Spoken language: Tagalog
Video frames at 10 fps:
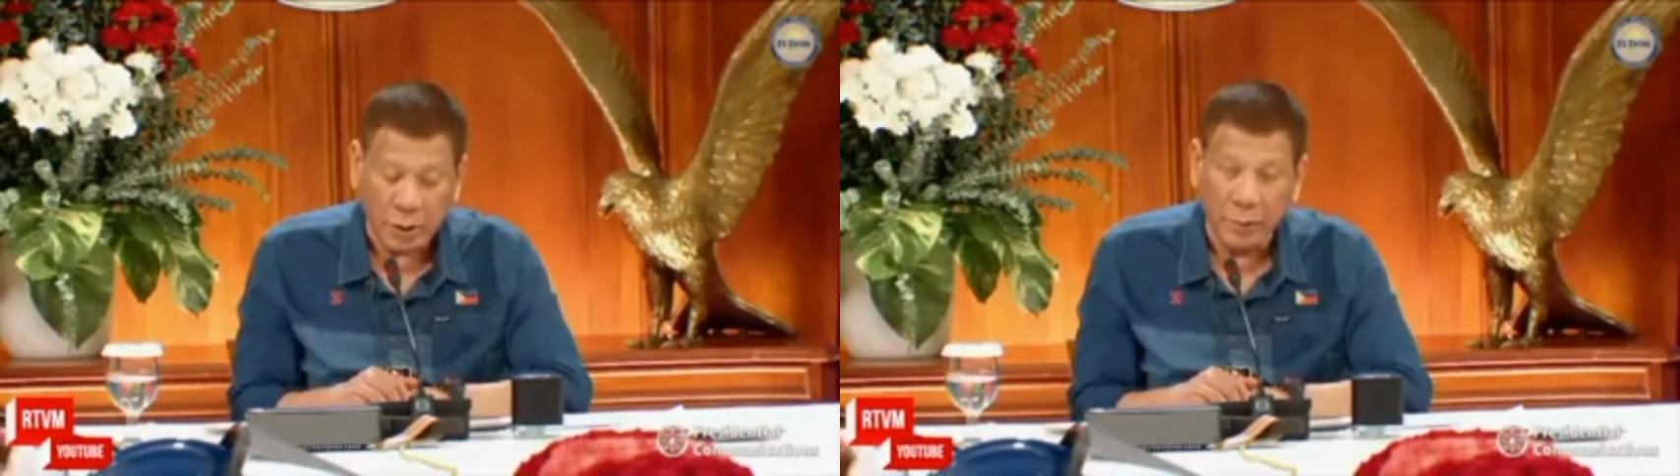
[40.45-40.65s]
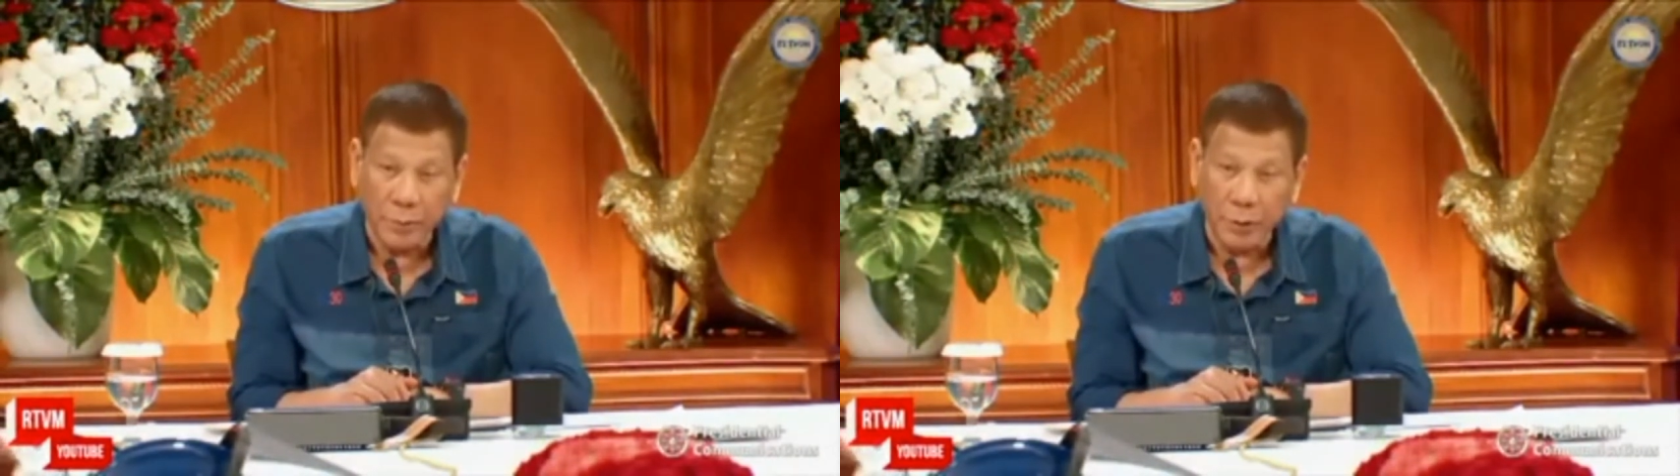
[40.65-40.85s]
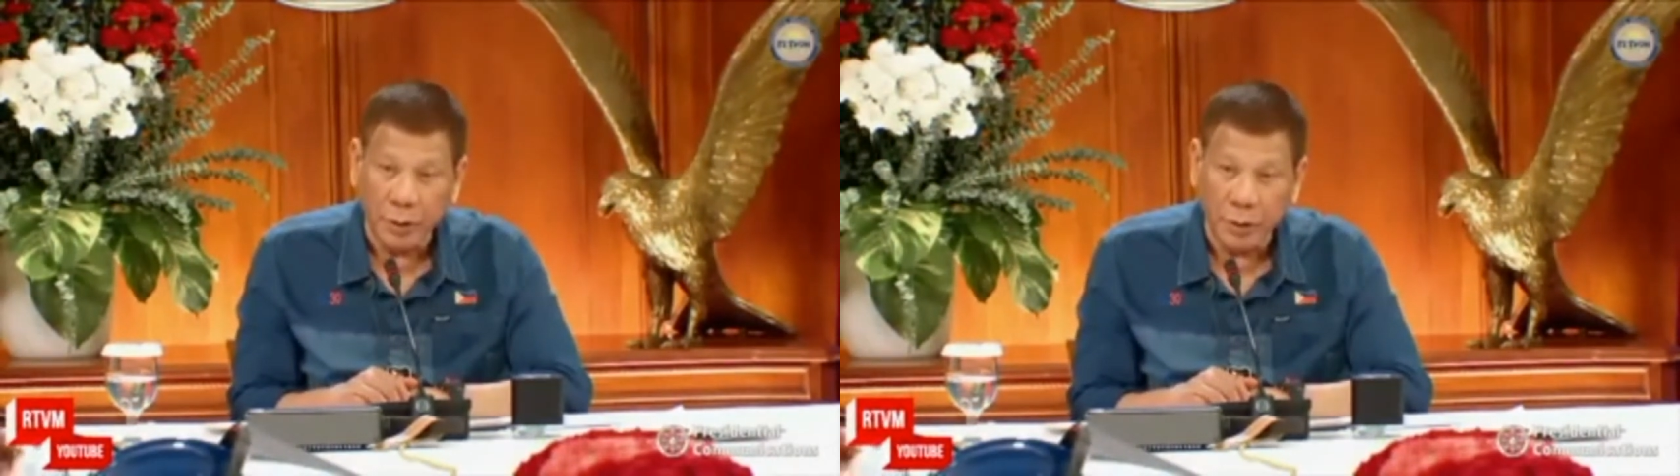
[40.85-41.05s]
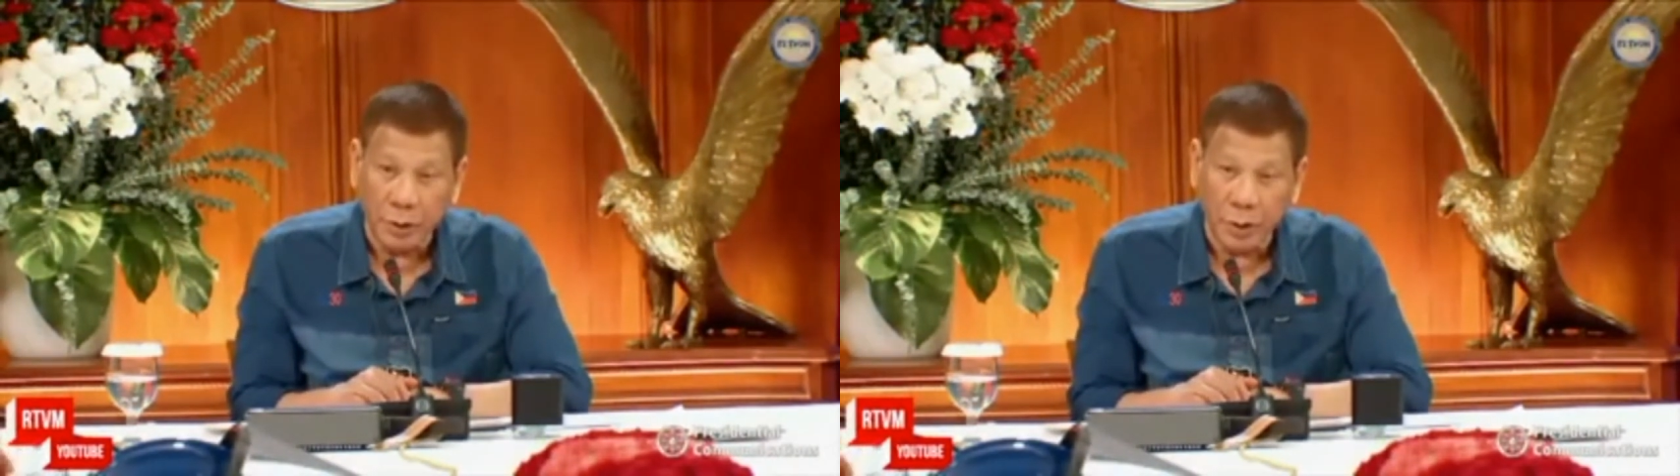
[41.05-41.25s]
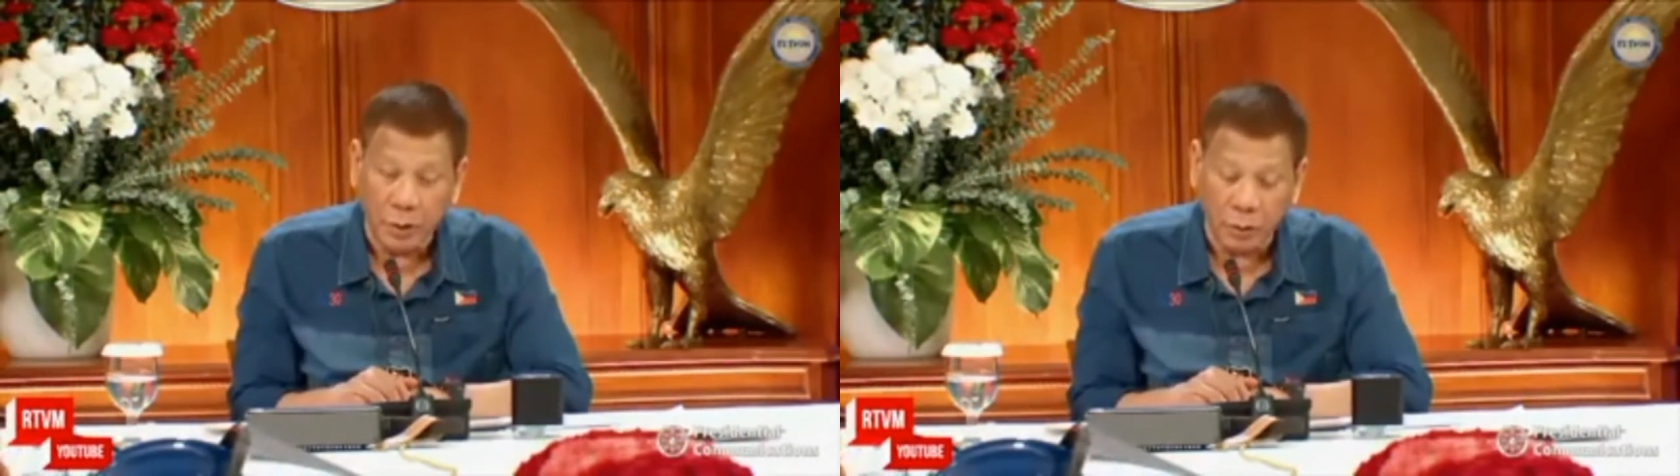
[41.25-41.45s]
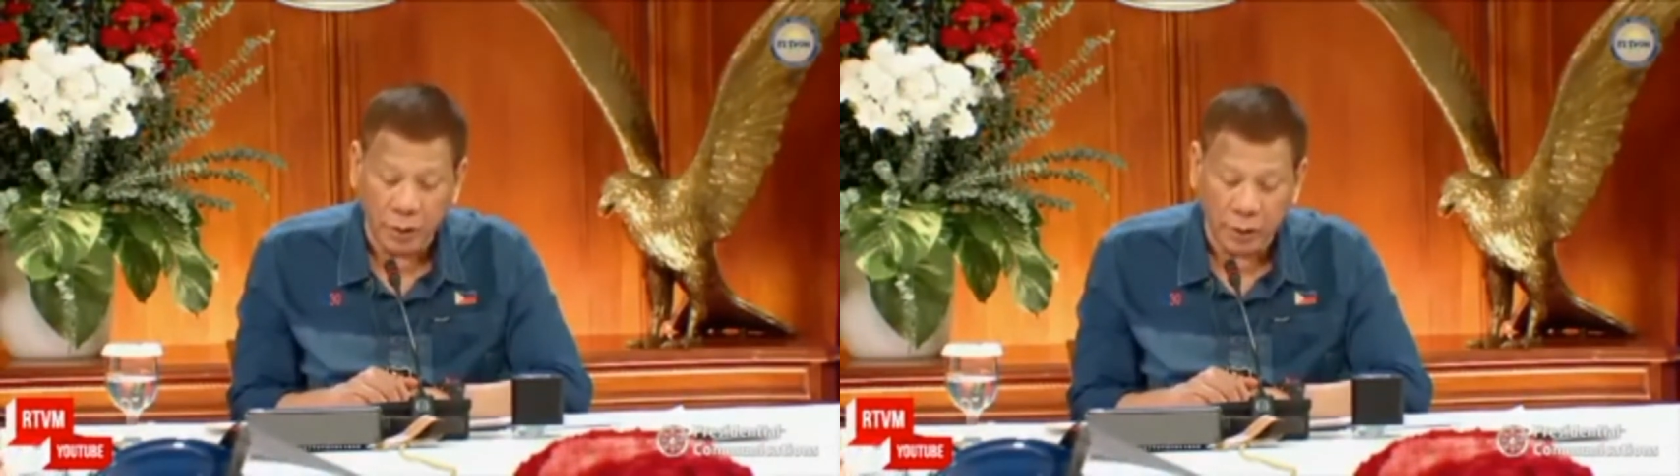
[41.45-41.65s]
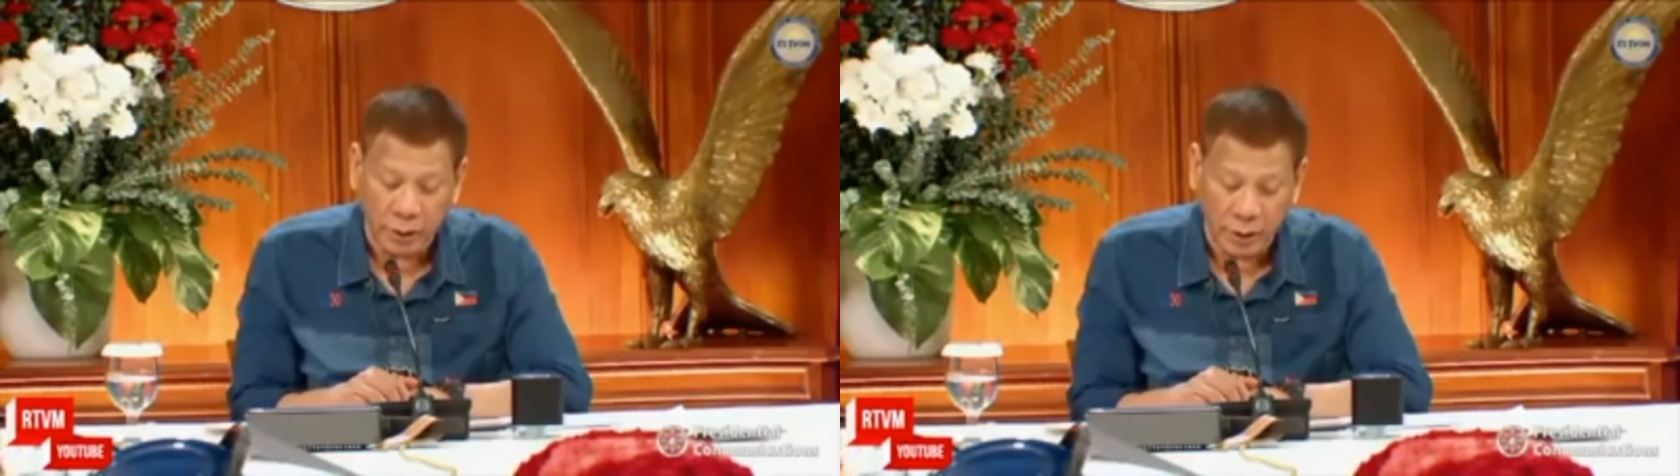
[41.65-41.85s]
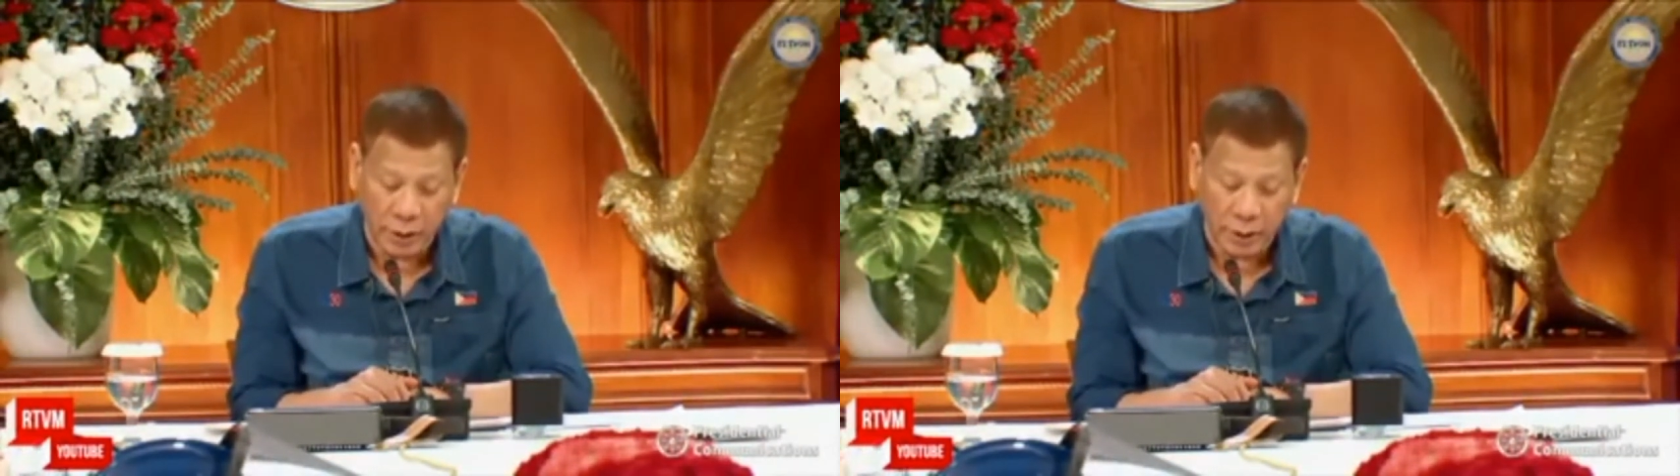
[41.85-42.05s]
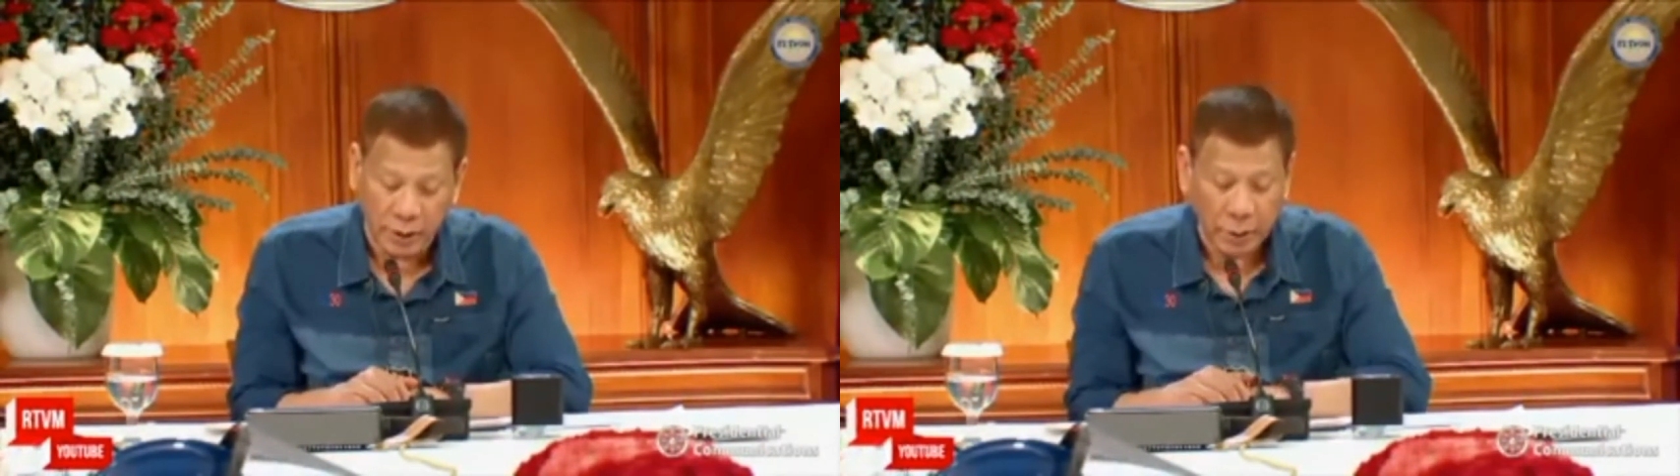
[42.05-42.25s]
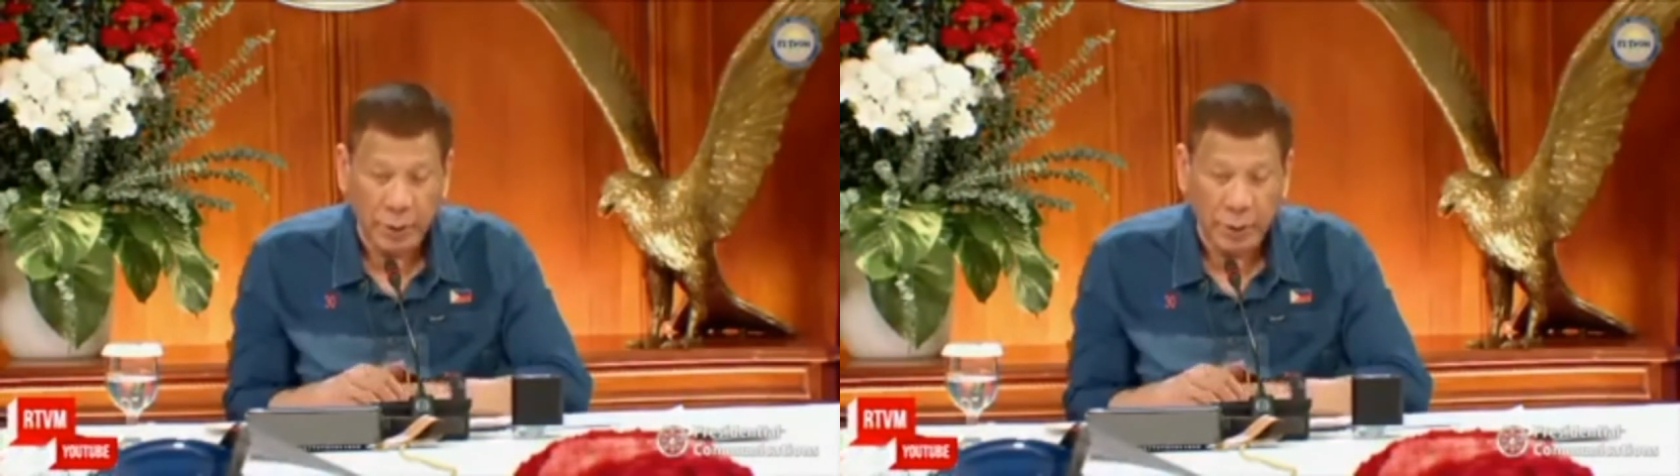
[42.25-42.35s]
community quarantine